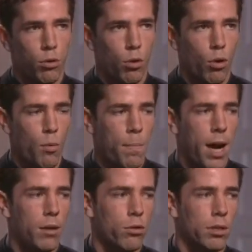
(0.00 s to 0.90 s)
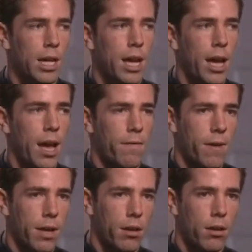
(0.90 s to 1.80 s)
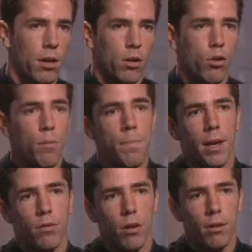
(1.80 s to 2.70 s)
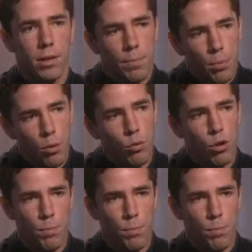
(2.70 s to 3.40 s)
trop prendre de temps avec une personne qui peut ou ne